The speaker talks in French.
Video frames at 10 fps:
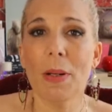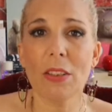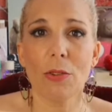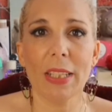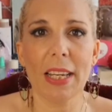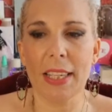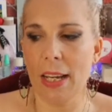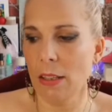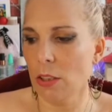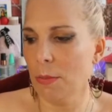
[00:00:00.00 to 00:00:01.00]
de
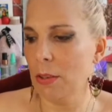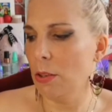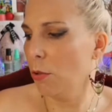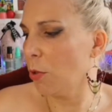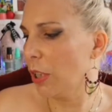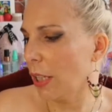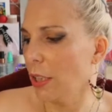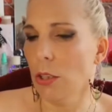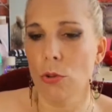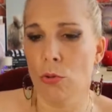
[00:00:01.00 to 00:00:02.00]
partenariat comme le, mois
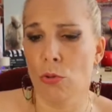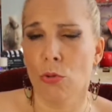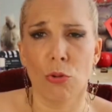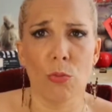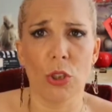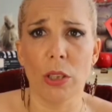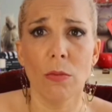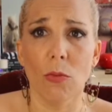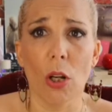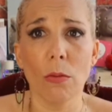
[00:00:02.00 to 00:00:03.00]
dernier, ce mois-ci.
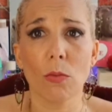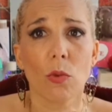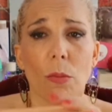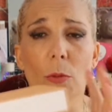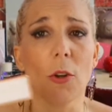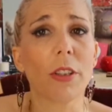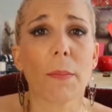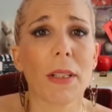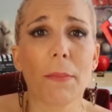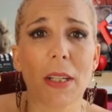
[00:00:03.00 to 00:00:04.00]
Voilà, tout simplement. Il n'y
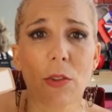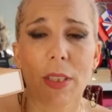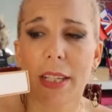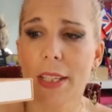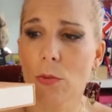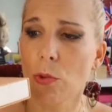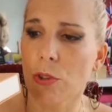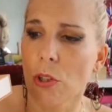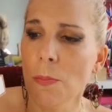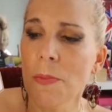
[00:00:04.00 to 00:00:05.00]
a pas des partenariats tout le
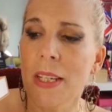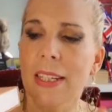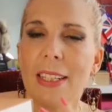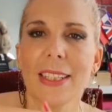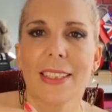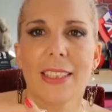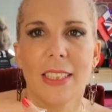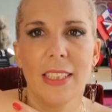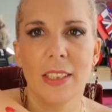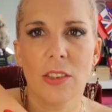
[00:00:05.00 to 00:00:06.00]
temps.
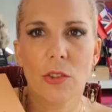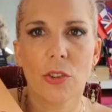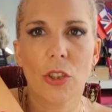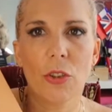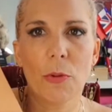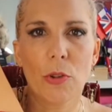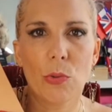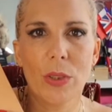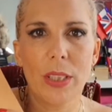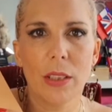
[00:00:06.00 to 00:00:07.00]
Si ce genre de
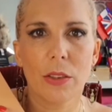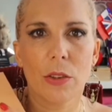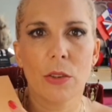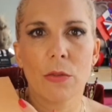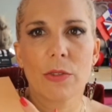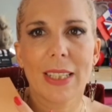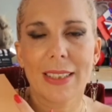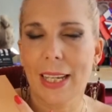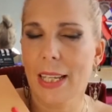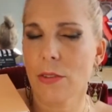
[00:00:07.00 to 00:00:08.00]
produit euh, vous
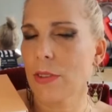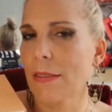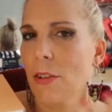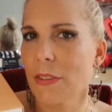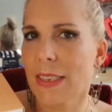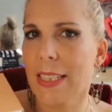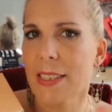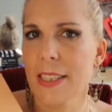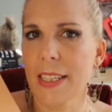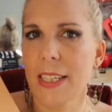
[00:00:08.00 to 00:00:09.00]
intéresse, vous avez envie de
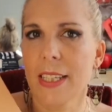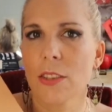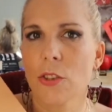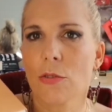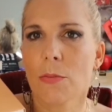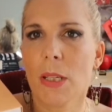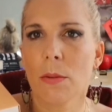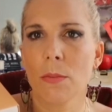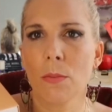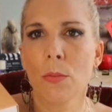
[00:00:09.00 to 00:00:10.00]
tester, je vous
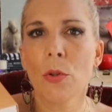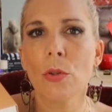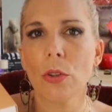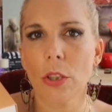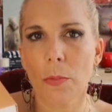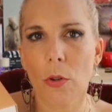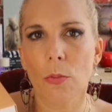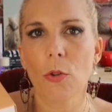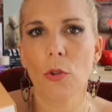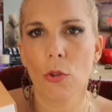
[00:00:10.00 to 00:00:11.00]
mets mon code
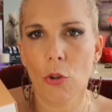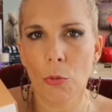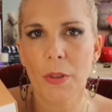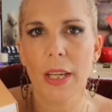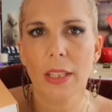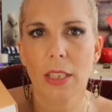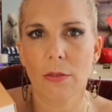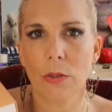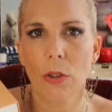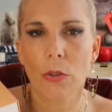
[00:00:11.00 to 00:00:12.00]
promo, le mien,
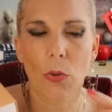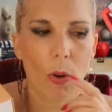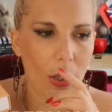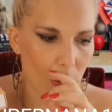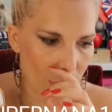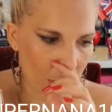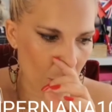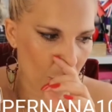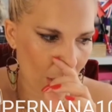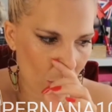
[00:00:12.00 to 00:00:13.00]
qui vous donne droit, je ne sais
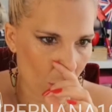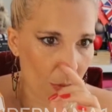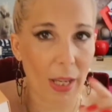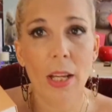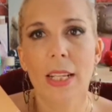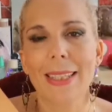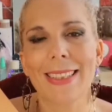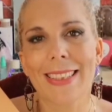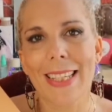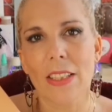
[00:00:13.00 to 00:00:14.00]
plus à combien,
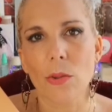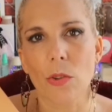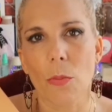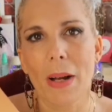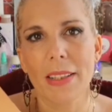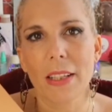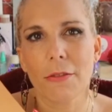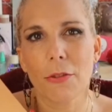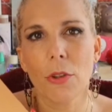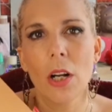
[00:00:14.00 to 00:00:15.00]
les détails sont en barre
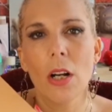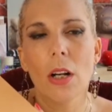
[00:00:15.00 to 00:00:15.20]
d'infos,